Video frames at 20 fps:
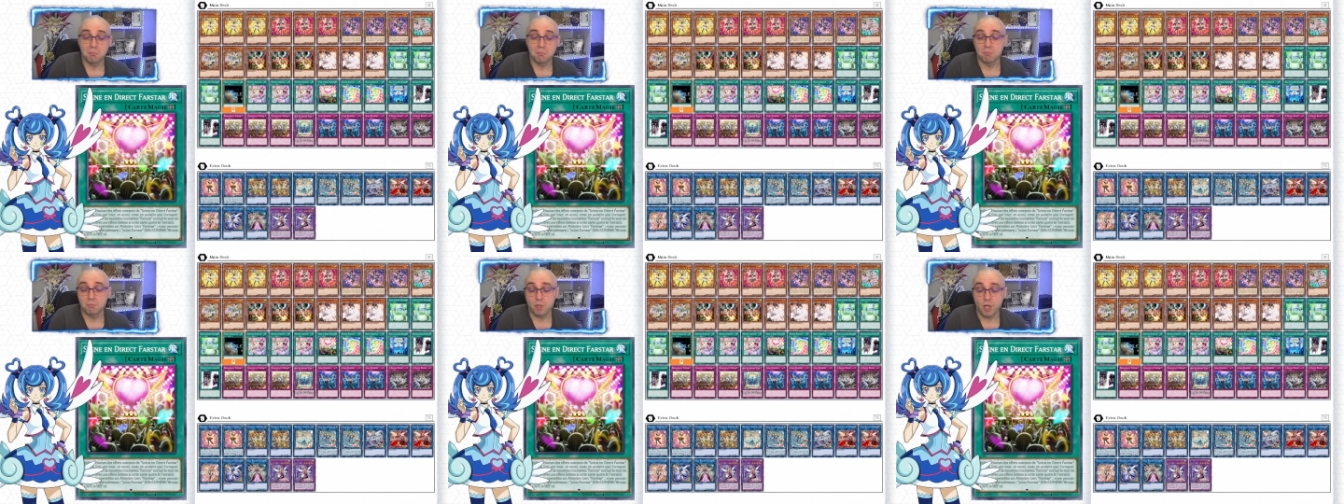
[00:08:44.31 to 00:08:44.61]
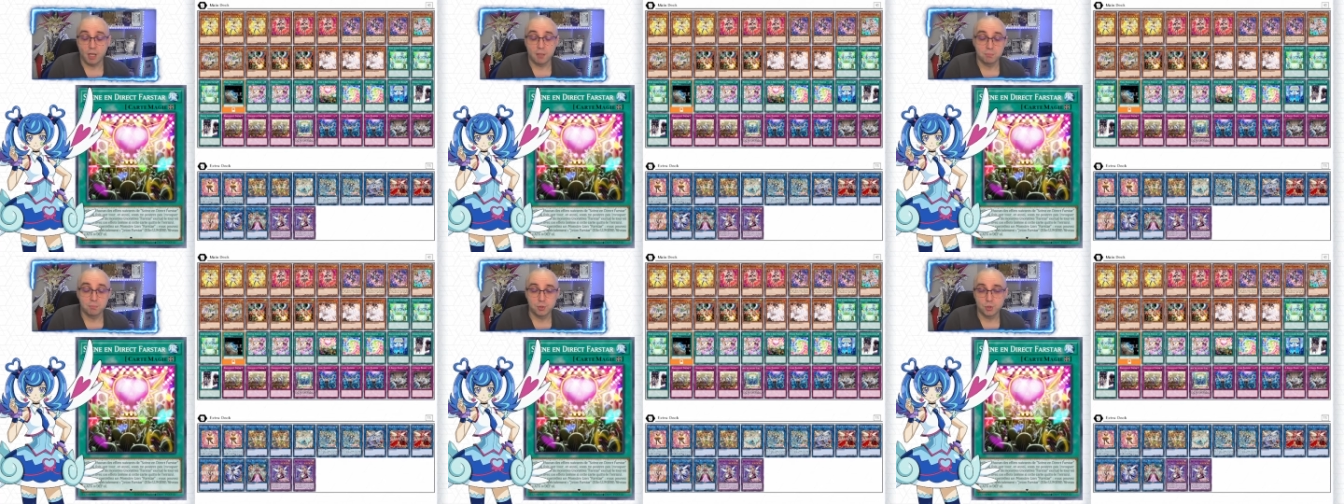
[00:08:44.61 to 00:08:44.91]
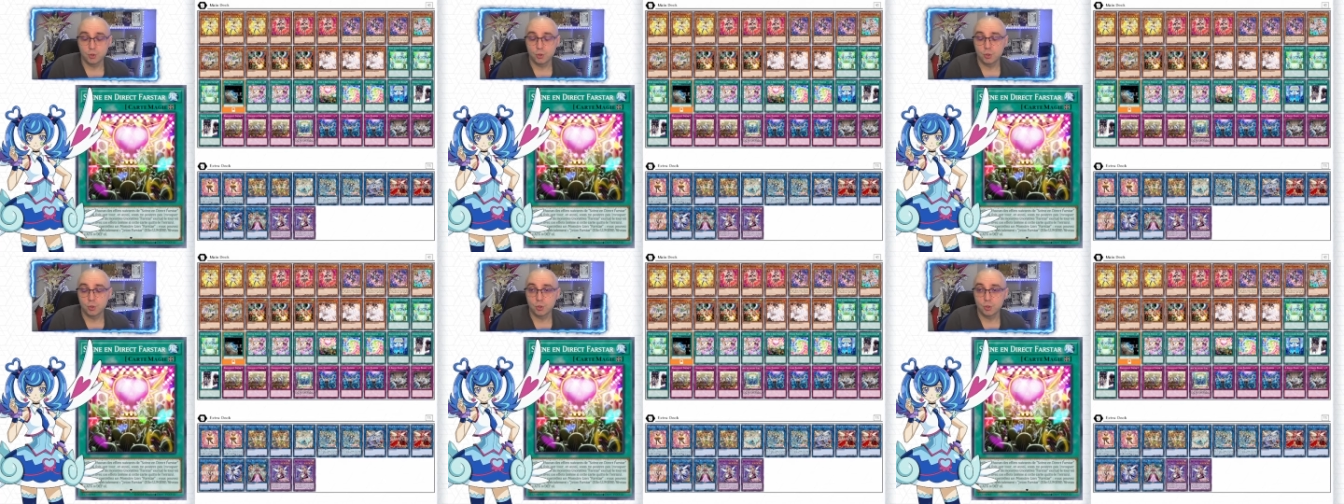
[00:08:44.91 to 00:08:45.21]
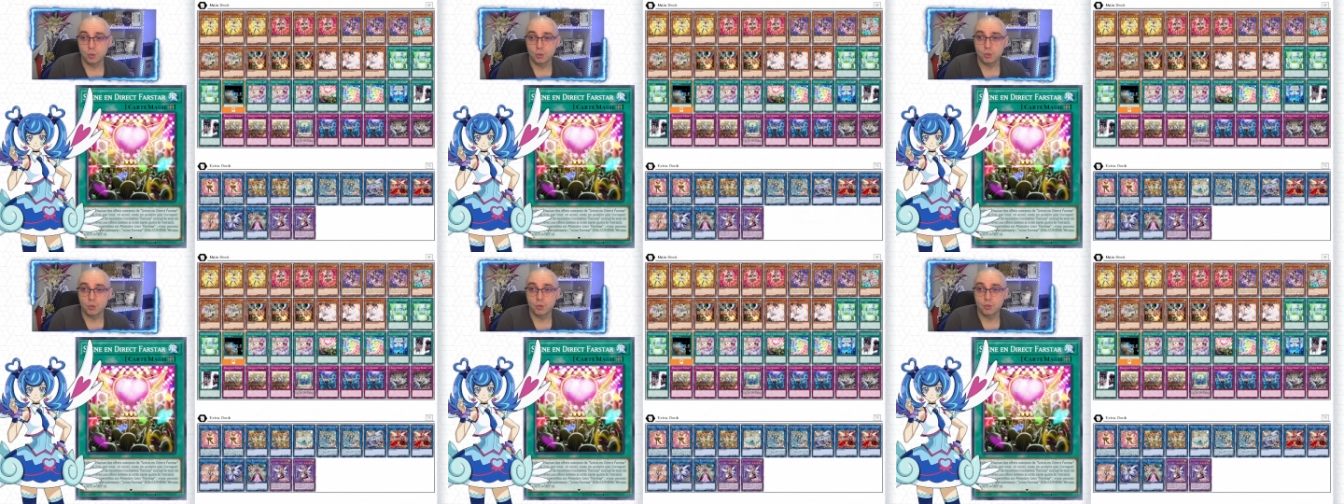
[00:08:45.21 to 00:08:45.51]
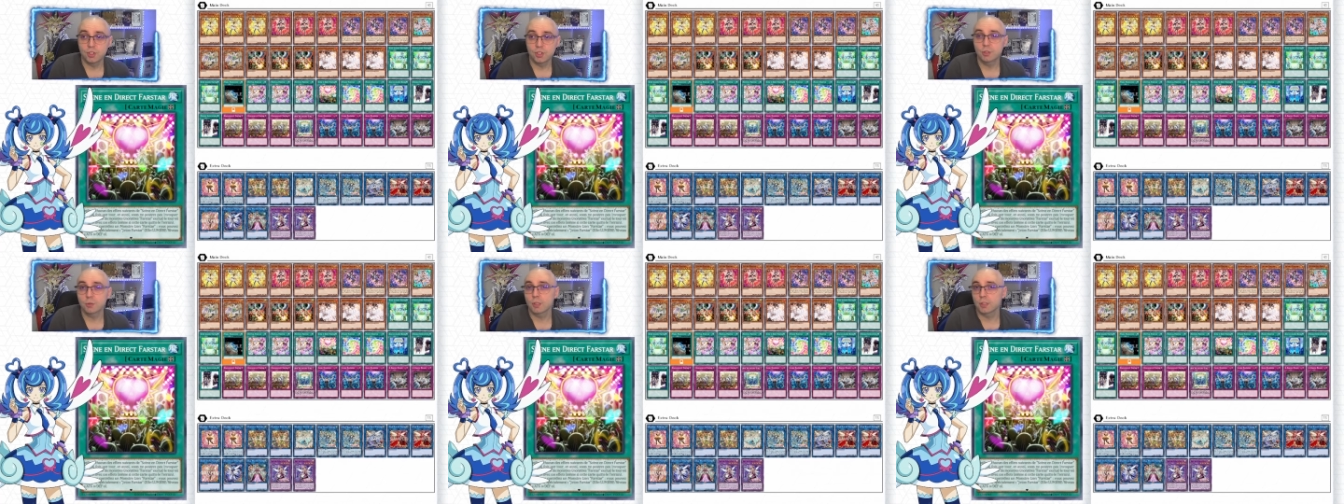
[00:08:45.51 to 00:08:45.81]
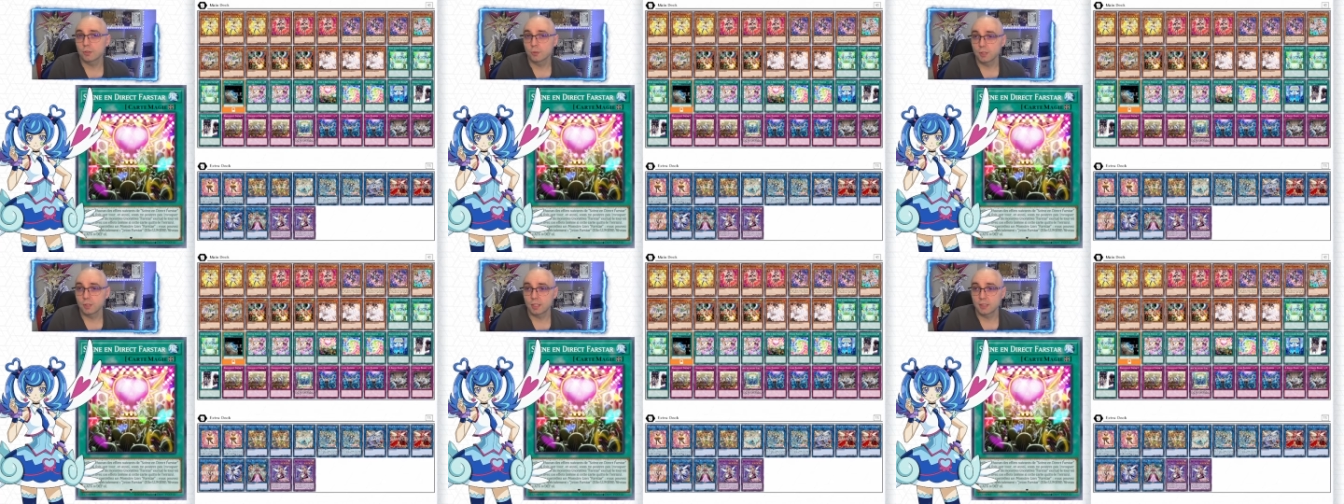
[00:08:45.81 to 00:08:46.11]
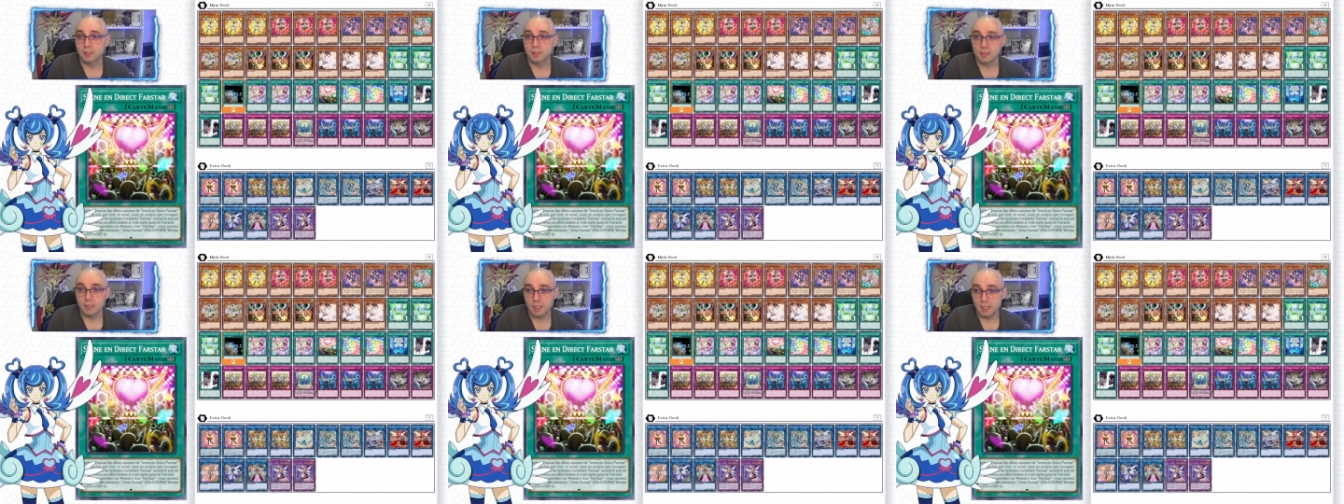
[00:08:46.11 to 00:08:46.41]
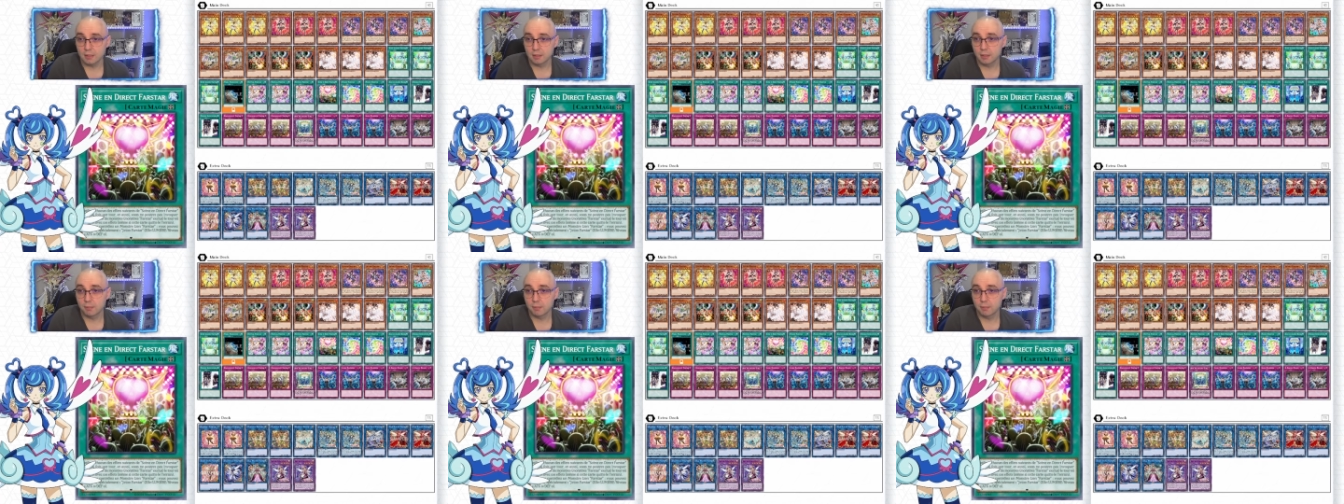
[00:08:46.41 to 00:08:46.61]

Voilà, c'est situationnel certes,